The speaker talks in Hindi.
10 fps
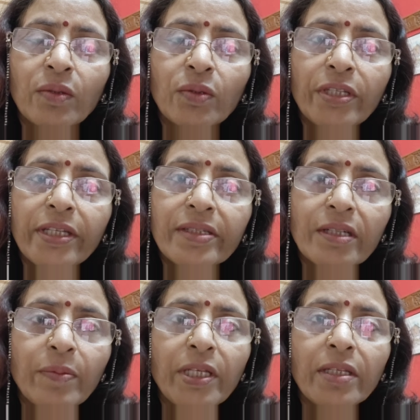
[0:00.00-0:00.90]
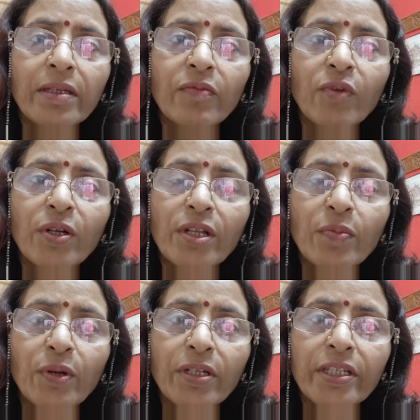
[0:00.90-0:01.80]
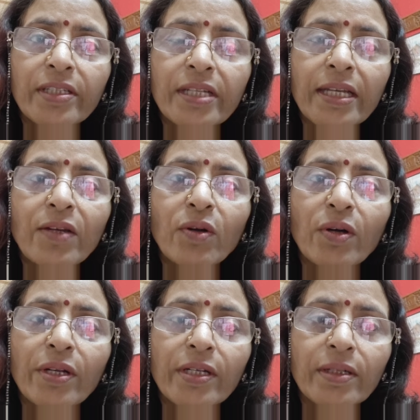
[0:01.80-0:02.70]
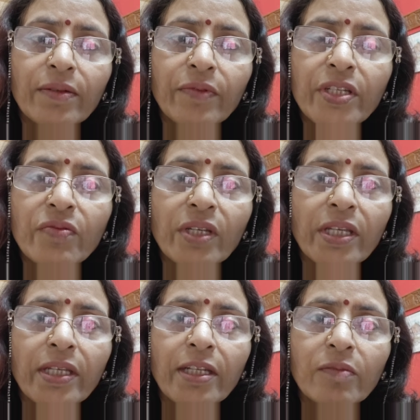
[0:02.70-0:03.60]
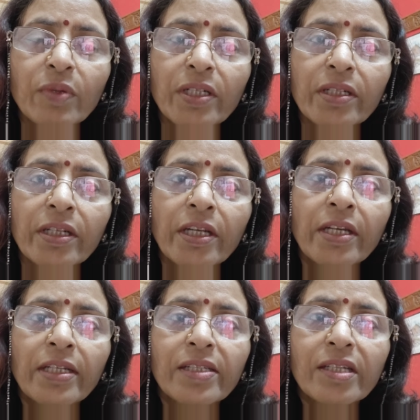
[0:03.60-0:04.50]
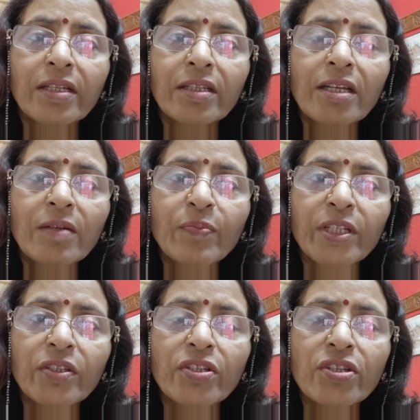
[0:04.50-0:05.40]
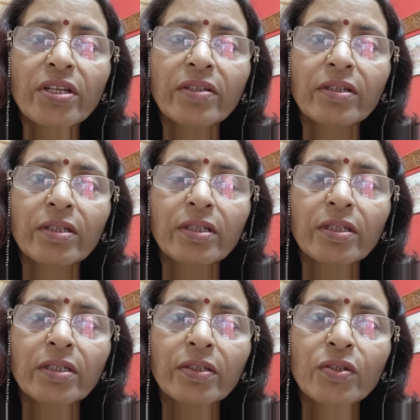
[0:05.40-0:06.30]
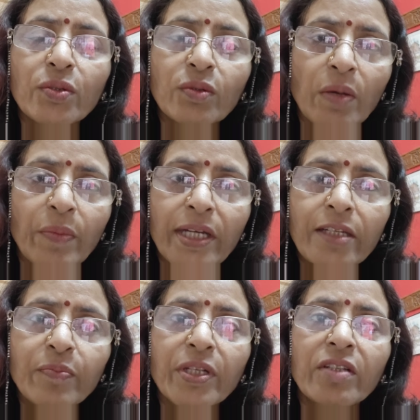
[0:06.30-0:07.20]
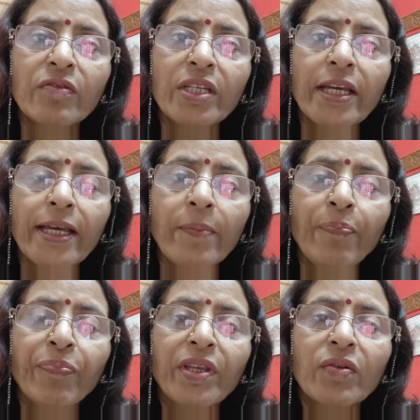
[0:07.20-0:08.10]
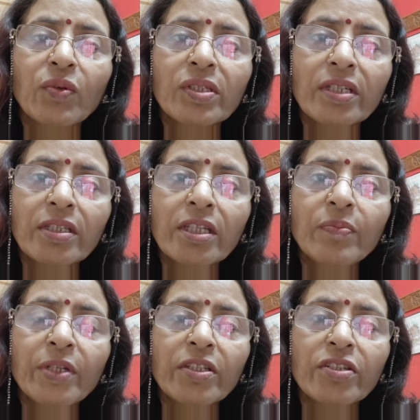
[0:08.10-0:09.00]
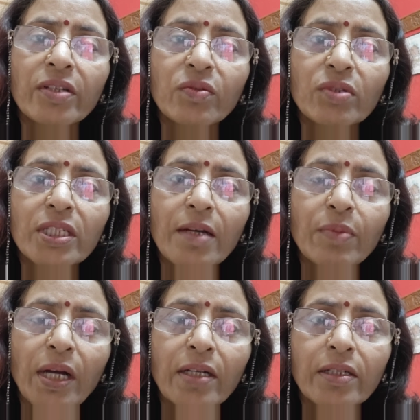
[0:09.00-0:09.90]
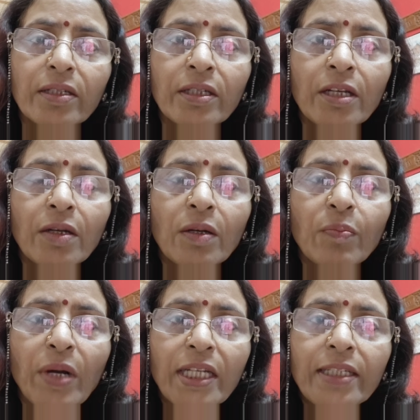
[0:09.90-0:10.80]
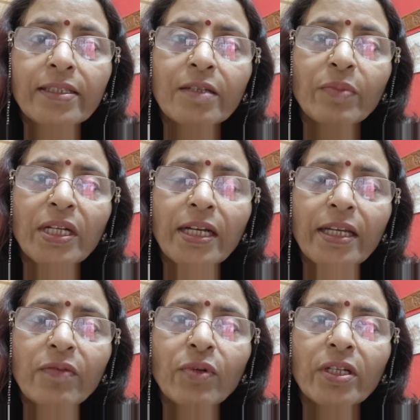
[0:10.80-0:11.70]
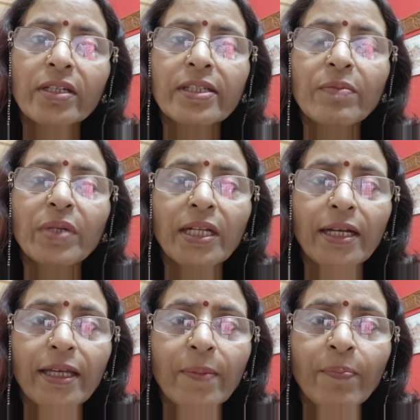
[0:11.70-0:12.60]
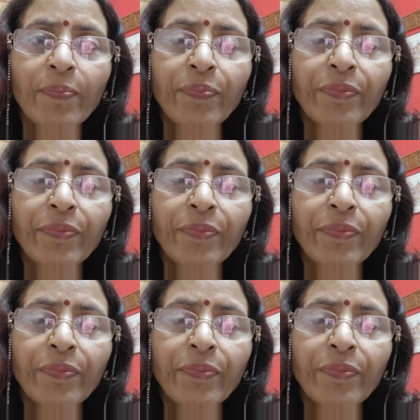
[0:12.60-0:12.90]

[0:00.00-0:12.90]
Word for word: तो ये सभी वाटर बॉडीज़ हैं और विश्व की लगभग 70 प्रतिशत जो हमारी पृथ्वी है वो 70 प्रतिशत उसका भाग पानी से बना है वाटर से बना है